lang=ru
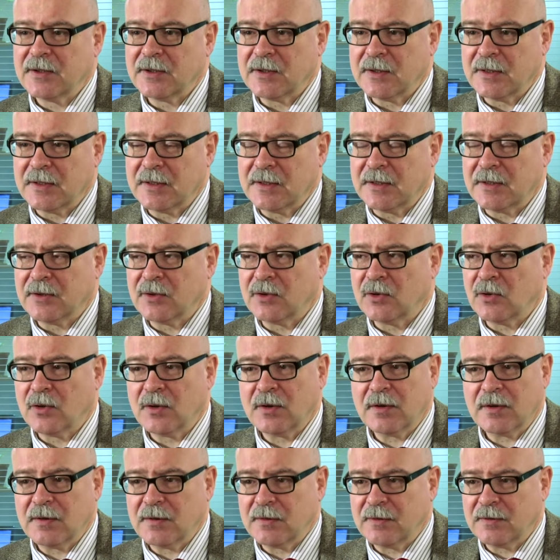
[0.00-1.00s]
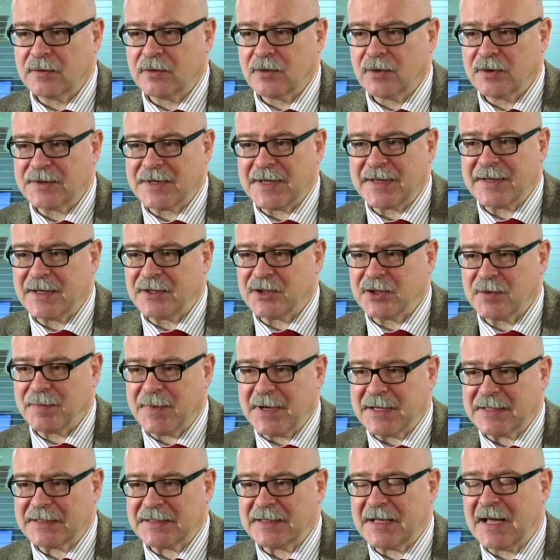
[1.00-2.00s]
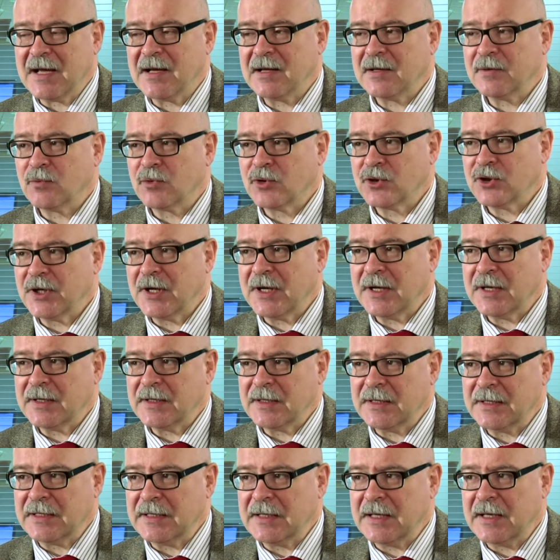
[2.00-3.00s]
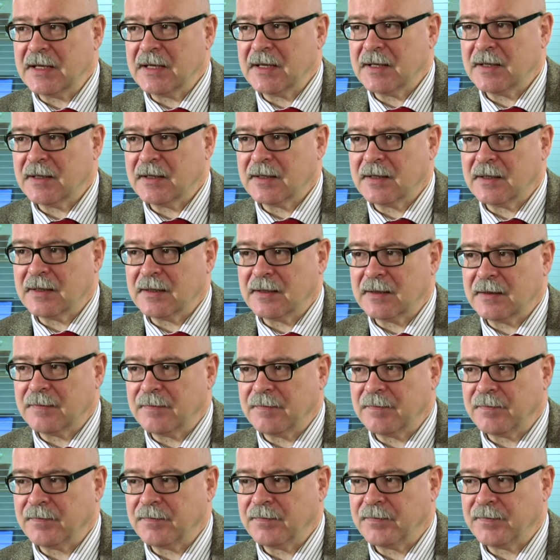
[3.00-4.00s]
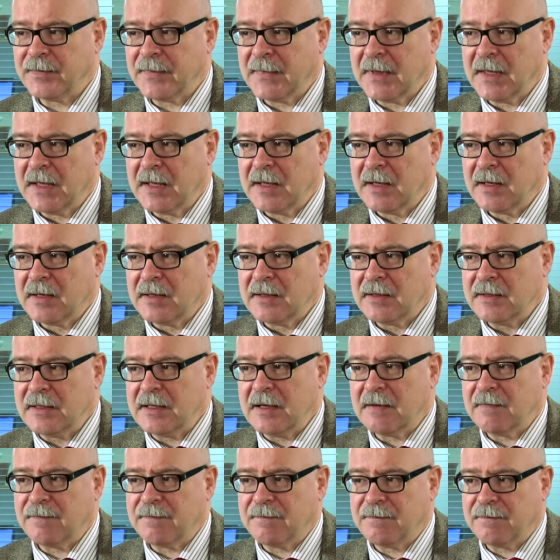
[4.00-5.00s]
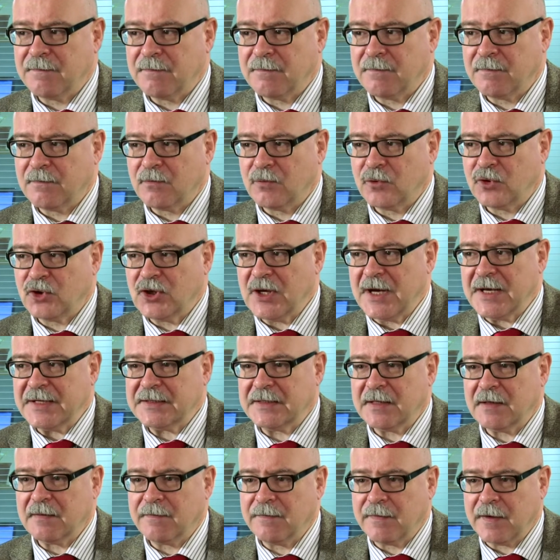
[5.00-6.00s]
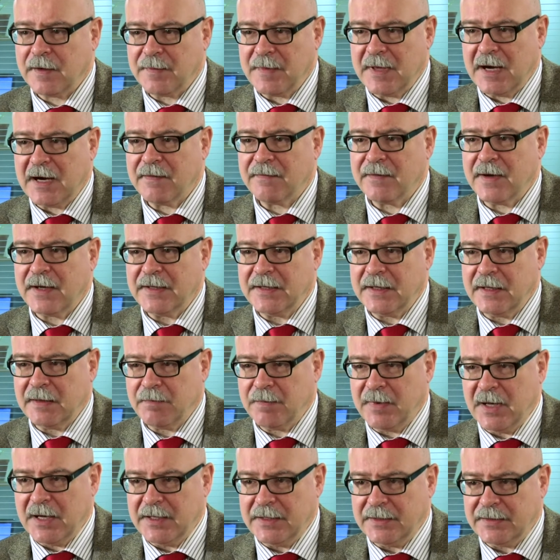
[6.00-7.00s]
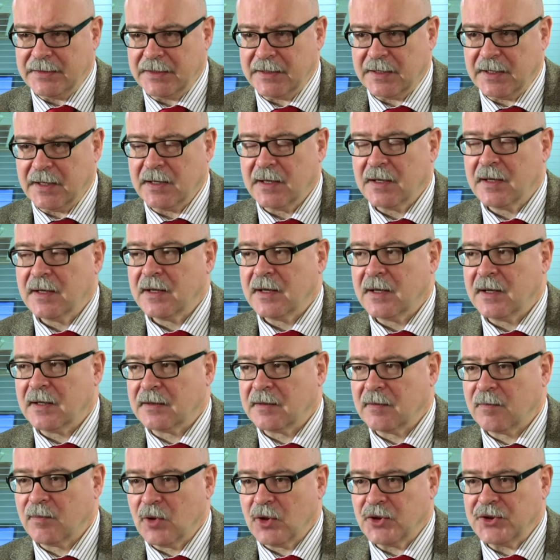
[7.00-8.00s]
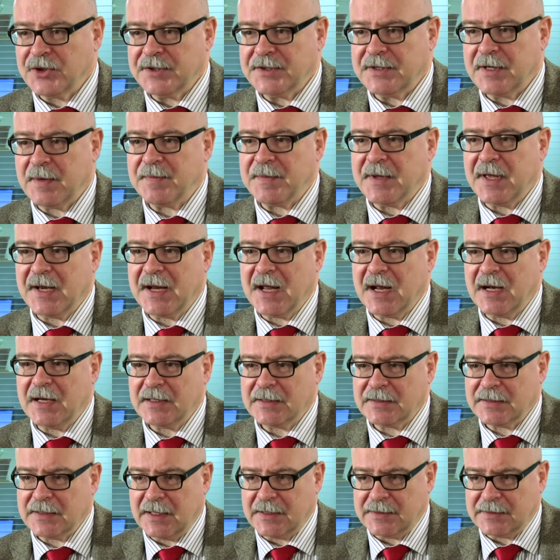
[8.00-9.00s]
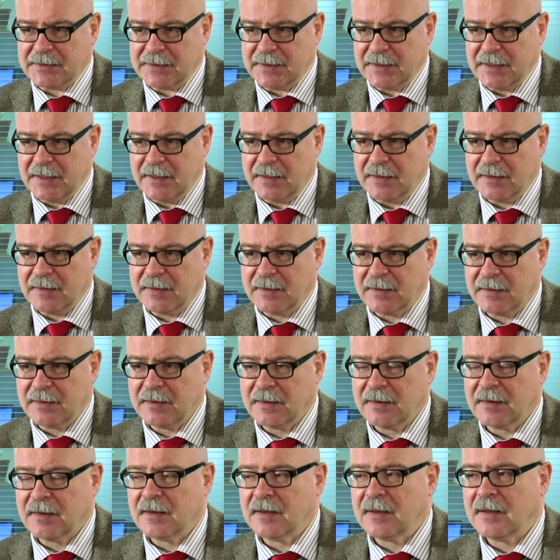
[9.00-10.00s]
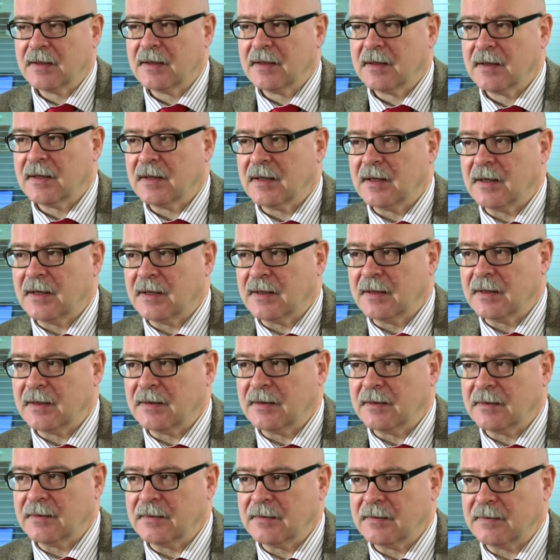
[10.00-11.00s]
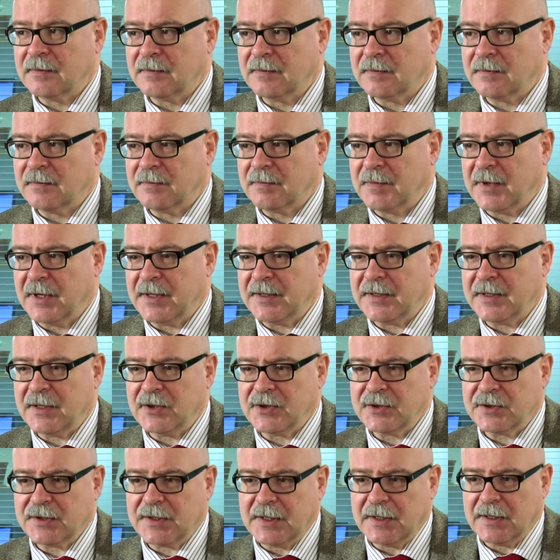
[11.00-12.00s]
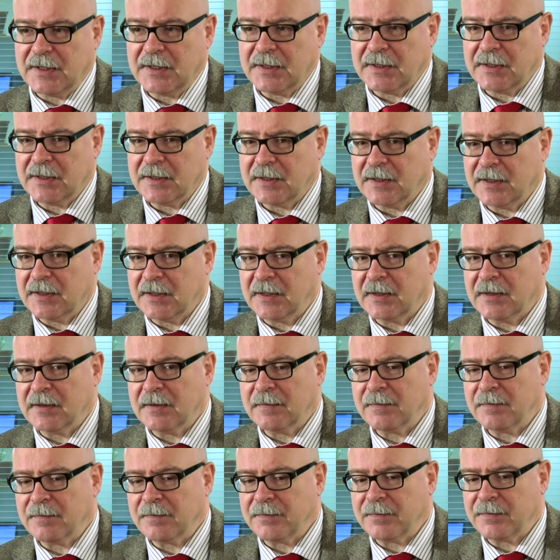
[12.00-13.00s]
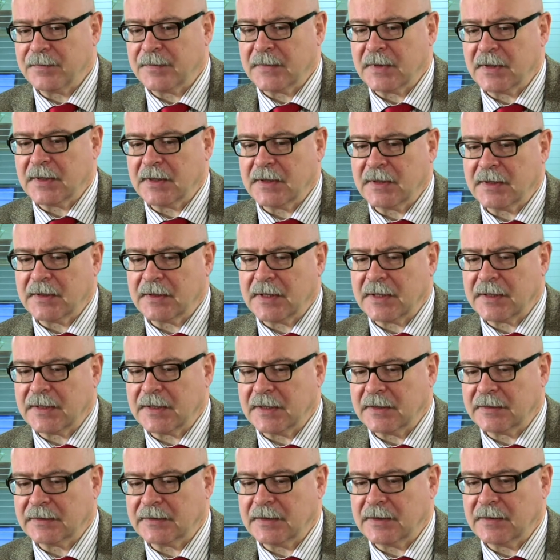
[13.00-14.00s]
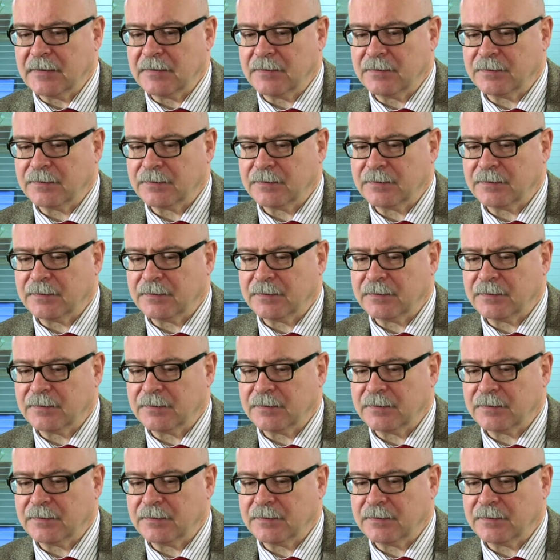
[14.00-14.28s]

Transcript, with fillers: э, но, но задача посла уже не, эм, не в участие в формировании политики. Это в большей степени реализация э, политических эм, каких-то